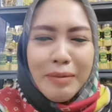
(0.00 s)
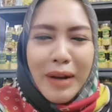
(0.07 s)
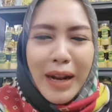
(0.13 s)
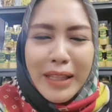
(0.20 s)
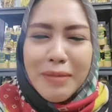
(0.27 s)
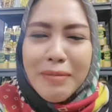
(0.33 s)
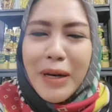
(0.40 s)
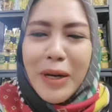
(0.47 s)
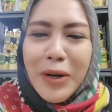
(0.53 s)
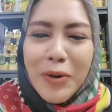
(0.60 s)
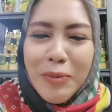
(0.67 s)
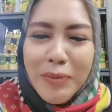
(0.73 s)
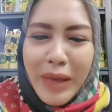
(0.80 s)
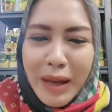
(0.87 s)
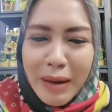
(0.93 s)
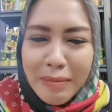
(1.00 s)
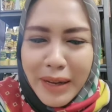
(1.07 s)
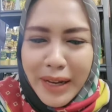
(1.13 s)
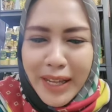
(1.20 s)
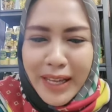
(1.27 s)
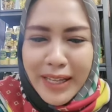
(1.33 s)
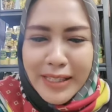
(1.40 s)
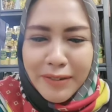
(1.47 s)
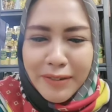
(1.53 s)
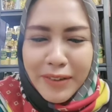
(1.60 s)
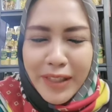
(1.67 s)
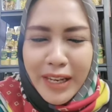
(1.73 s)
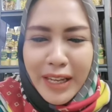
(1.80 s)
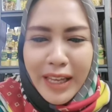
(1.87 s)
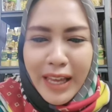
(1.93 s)
Berarti belum ya Mbak Dea
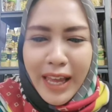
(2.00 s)
Safitri